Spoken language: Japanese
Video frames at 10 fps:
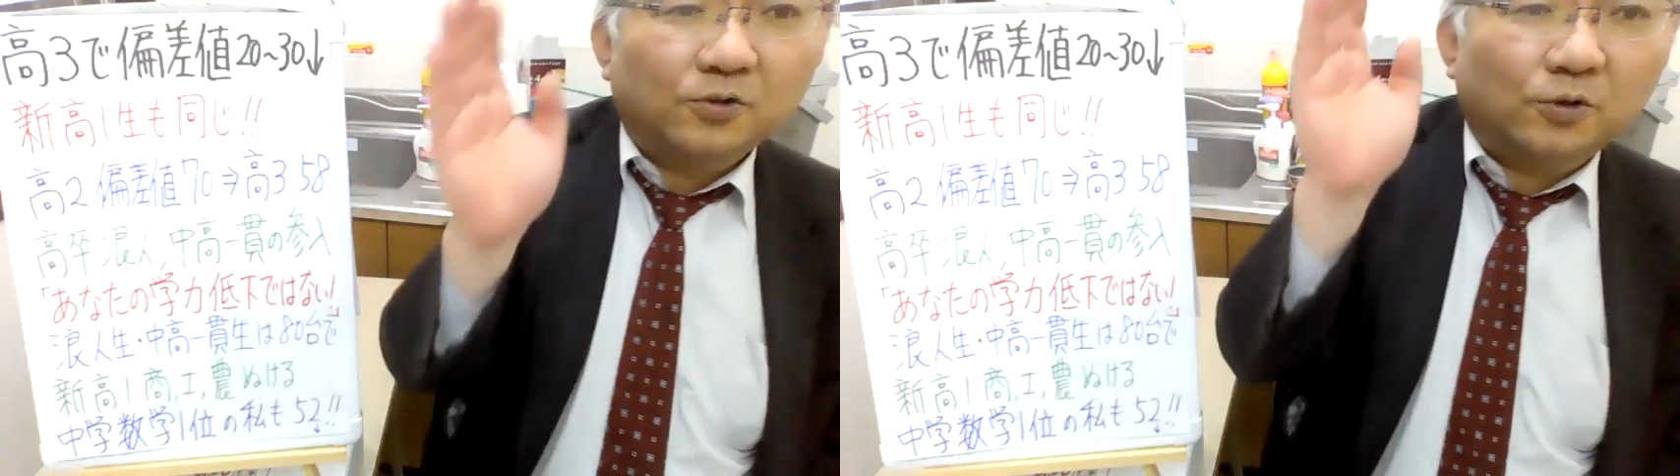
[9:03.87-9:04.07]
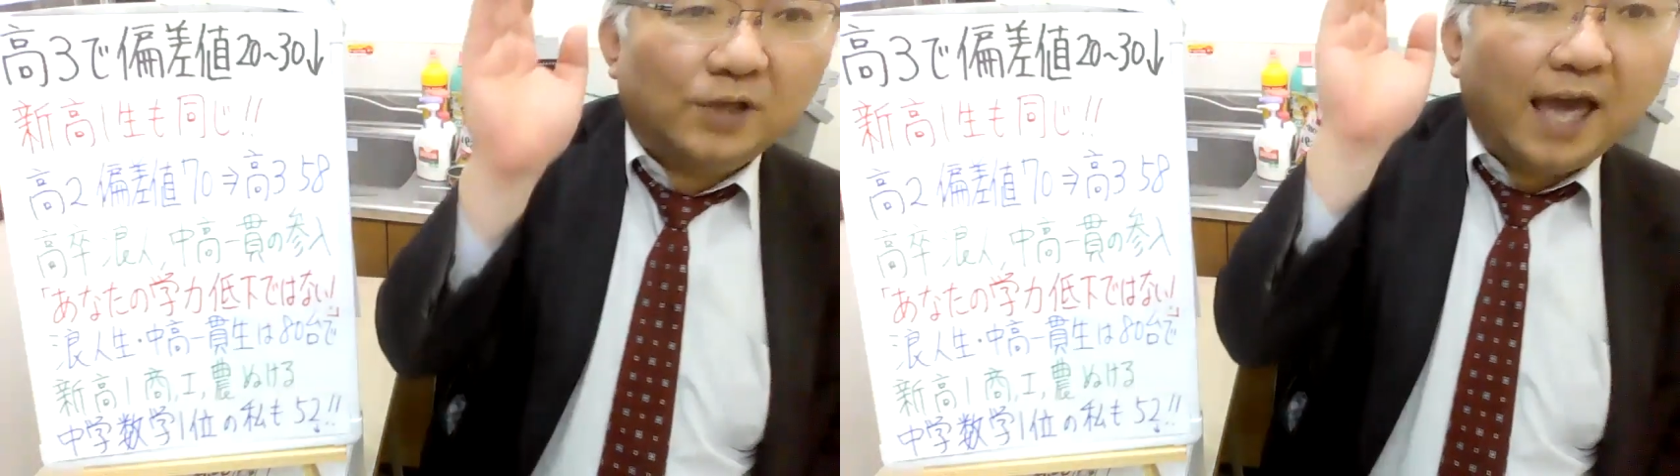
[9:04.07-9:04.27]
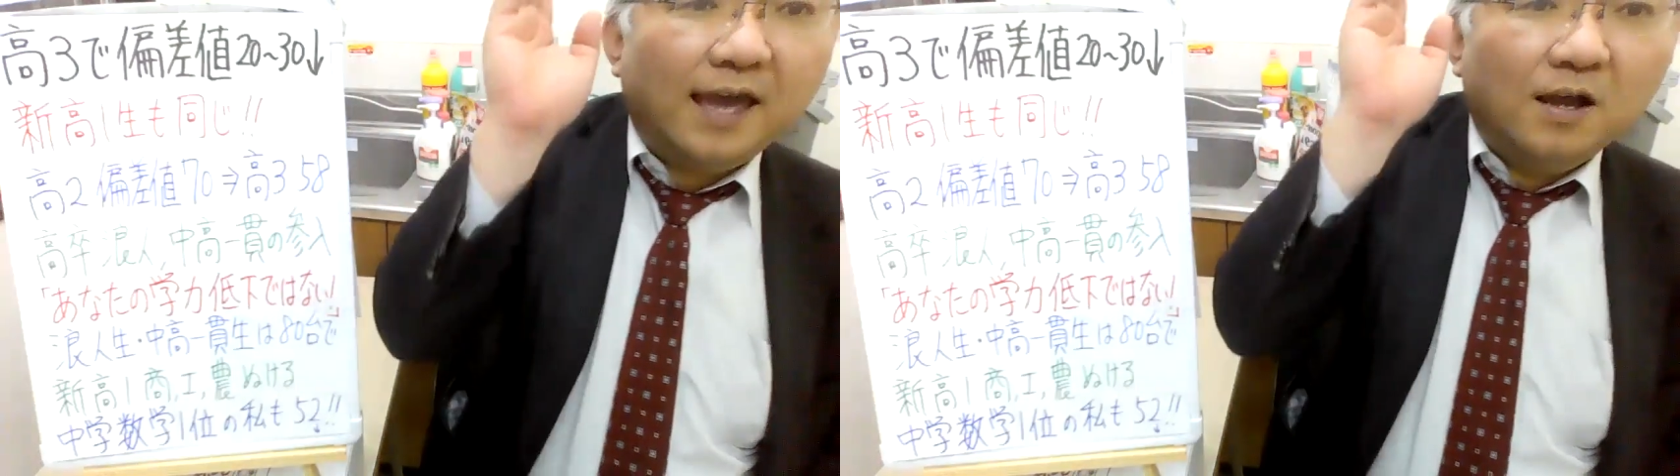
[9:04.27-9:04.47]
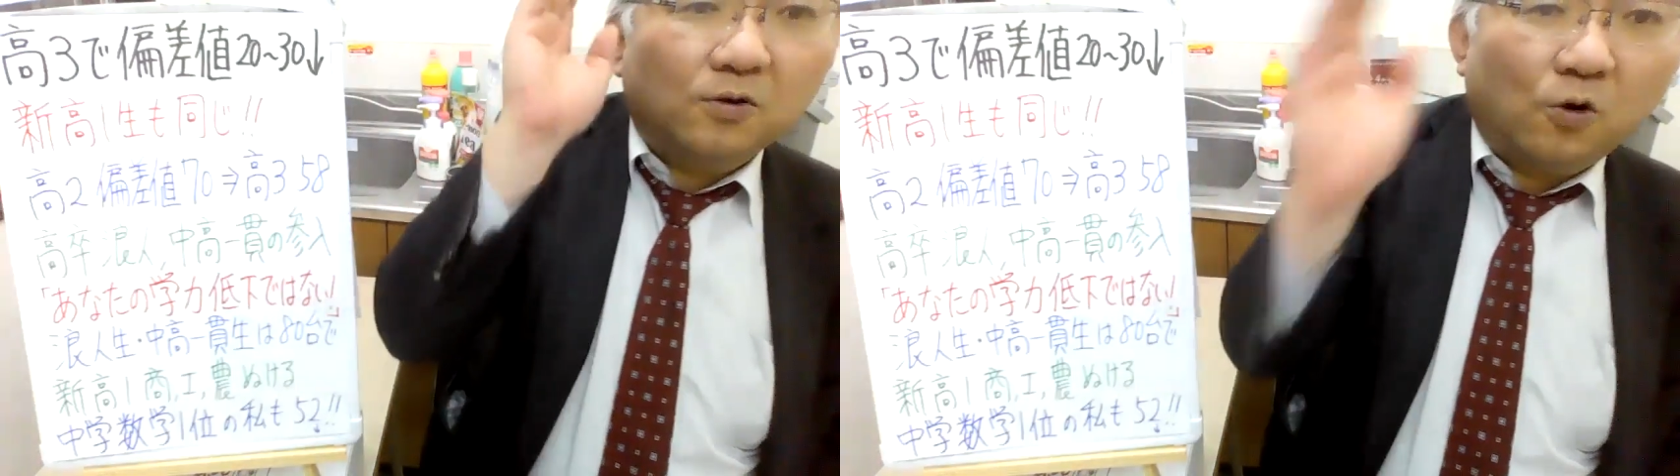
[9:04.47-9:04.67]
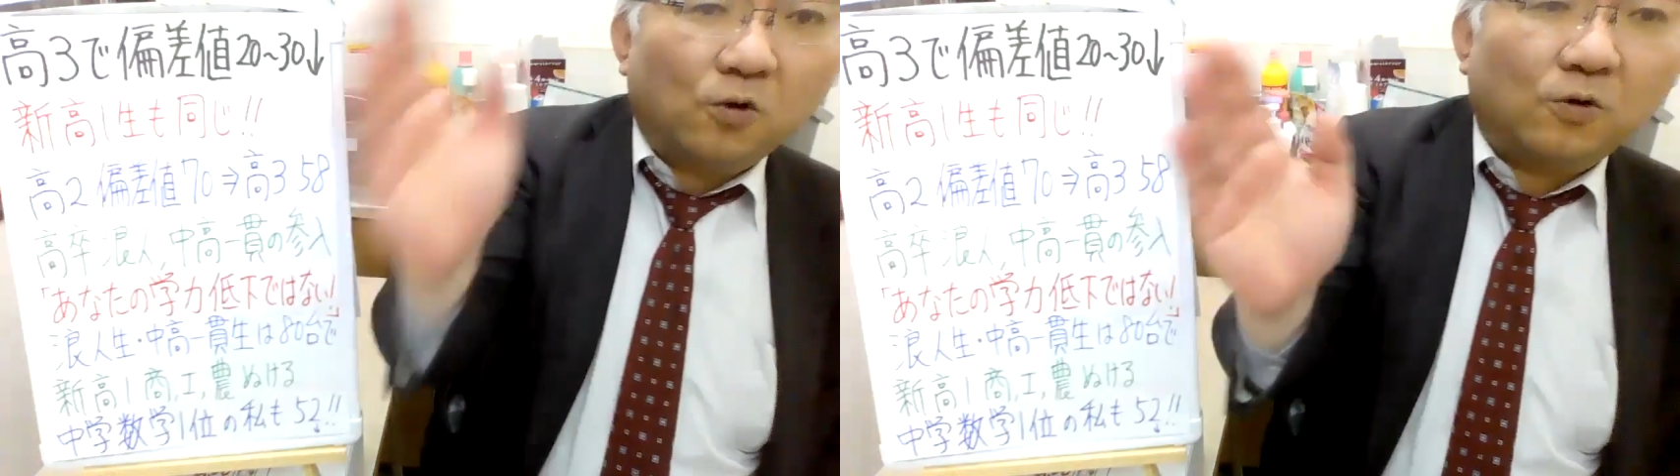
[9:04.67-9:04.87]
ということで、
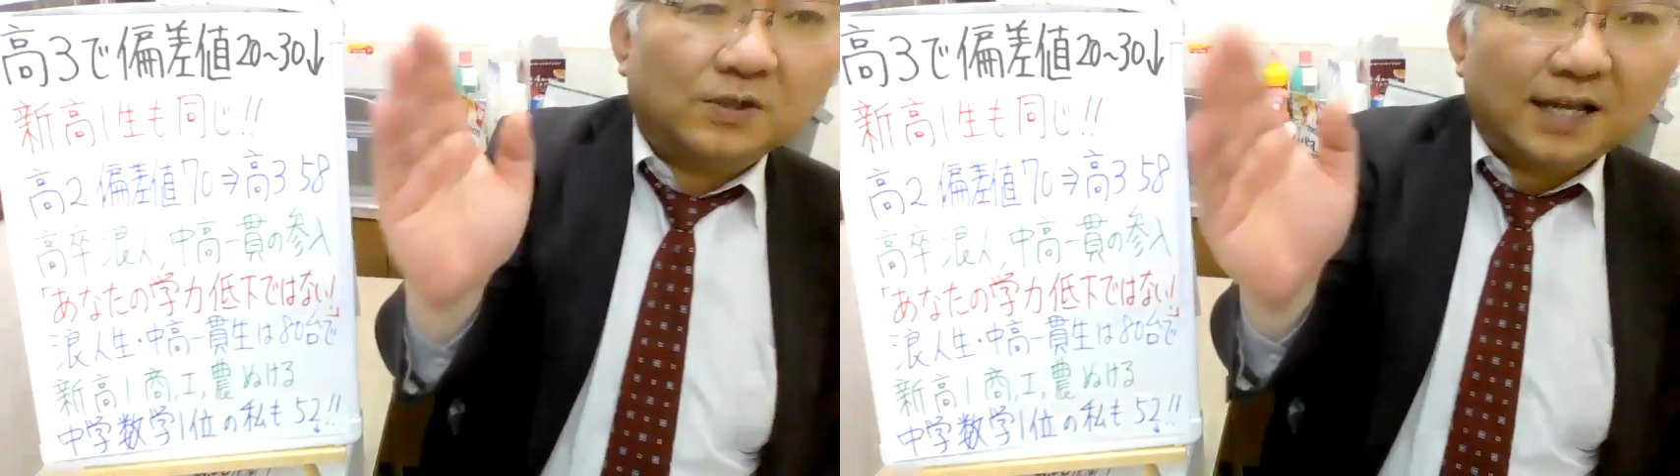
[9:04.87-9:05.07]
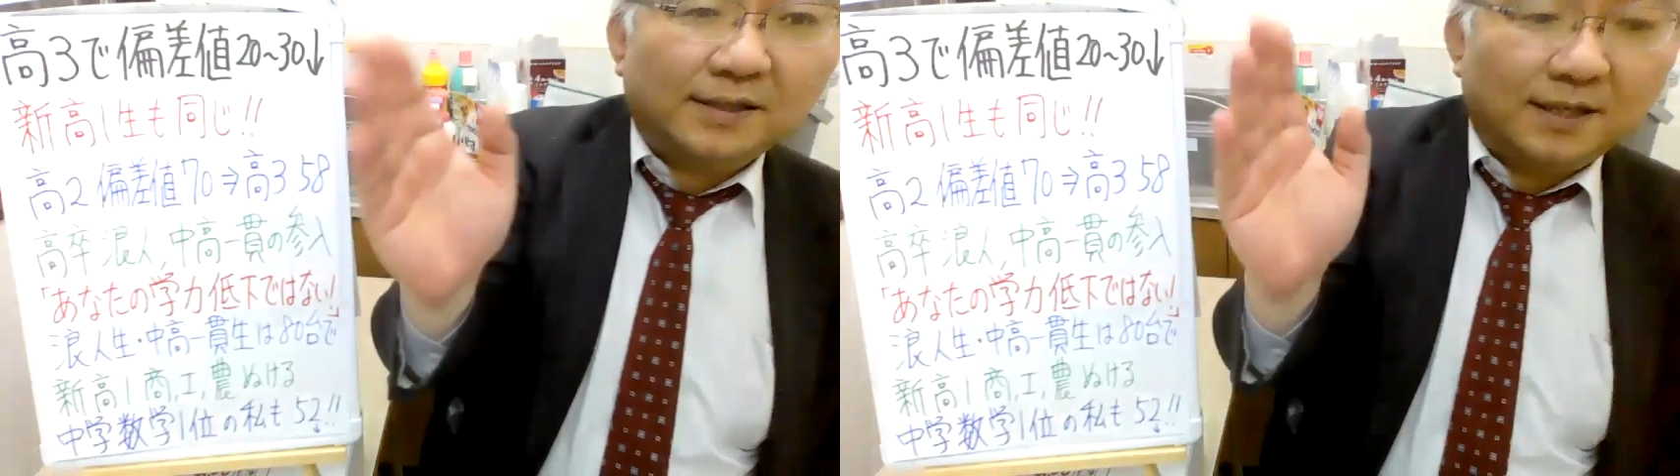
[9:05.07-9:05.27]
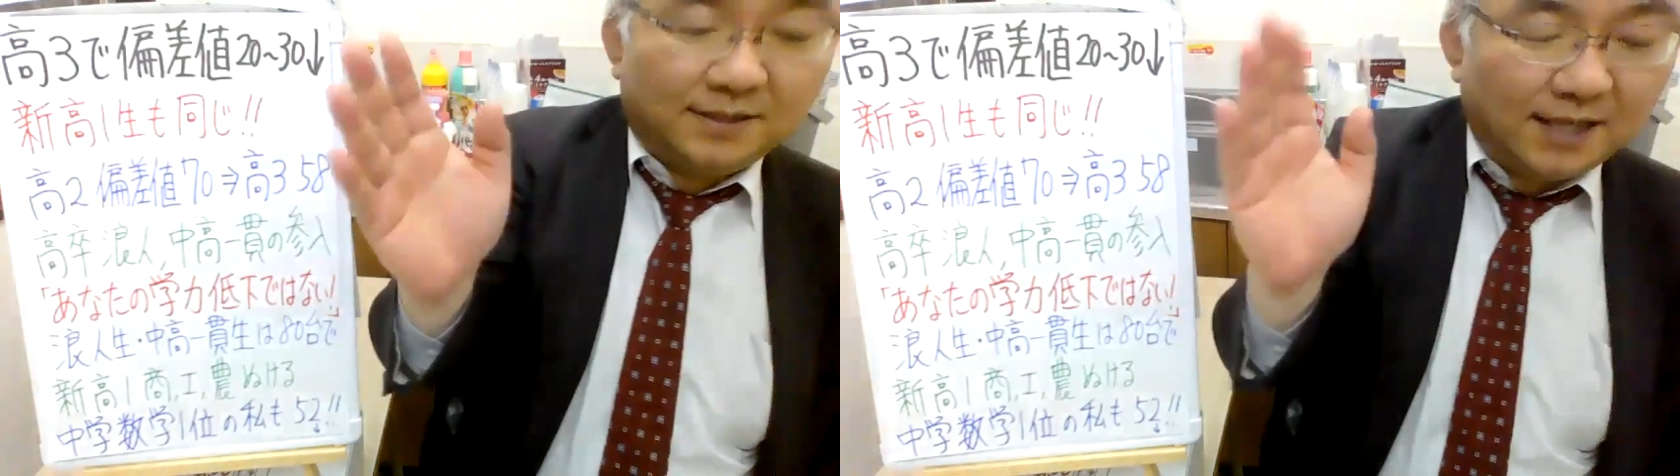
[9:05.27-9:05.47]
高校3年